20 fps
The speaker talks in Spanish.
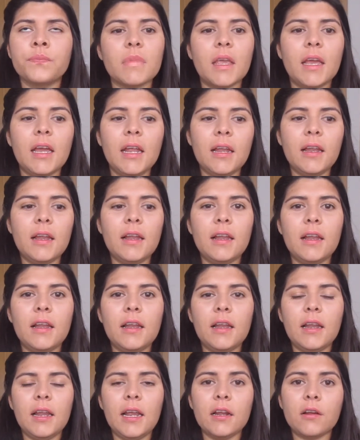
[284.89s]

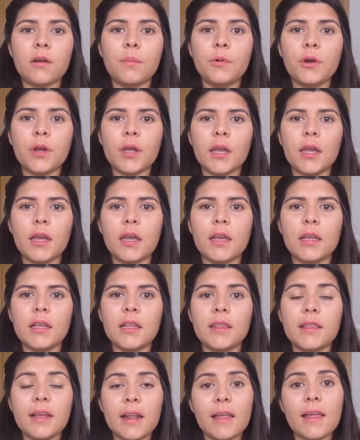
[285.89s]
Él, él como que
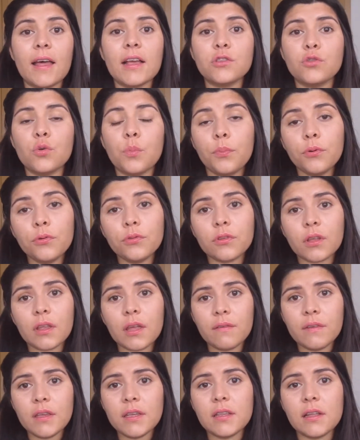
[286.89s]
da su punto
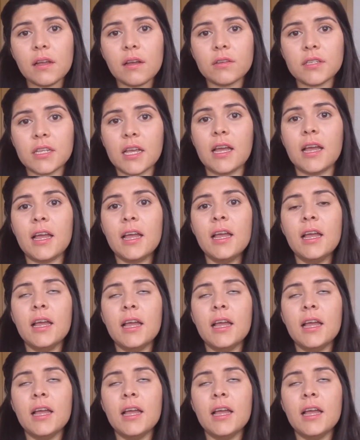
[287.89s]
de vista, o sea,